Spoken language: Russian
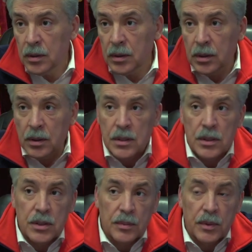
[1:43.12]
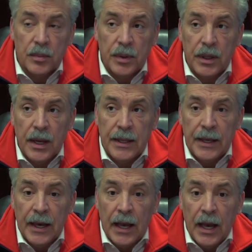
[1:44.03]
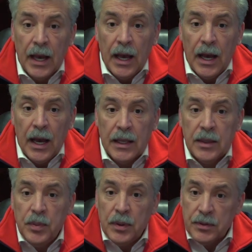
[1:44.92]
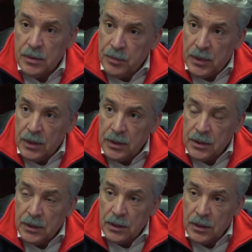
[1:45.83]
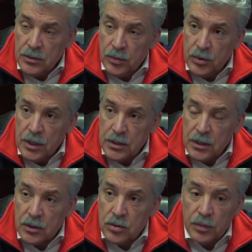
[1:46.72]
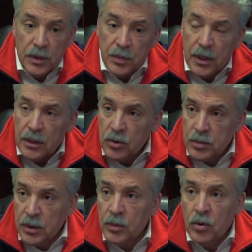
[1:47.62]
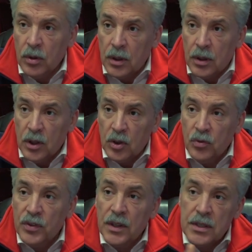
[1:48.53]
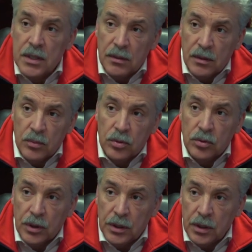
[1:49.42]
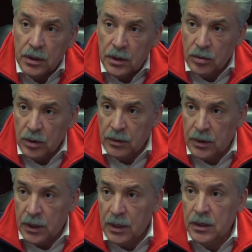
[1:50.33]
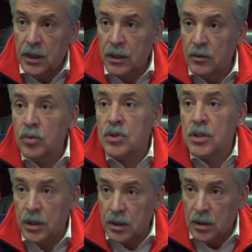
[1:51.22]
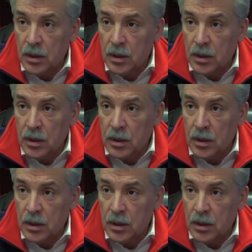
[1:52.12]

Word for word: э, различных мероприятий, а теперь по законодательству получается так, что мероприятий может быть много, но финансировать будут только те, на которые хватает денег в бюджете.